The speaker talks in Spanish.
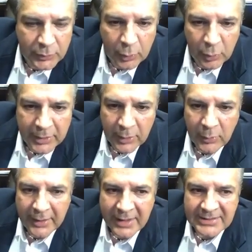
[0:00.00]
Yo no quiero
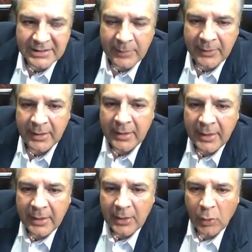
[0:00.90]
dejar este tema
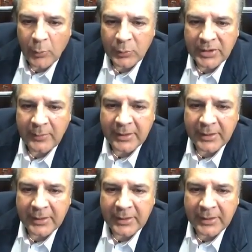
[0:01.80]
como un tema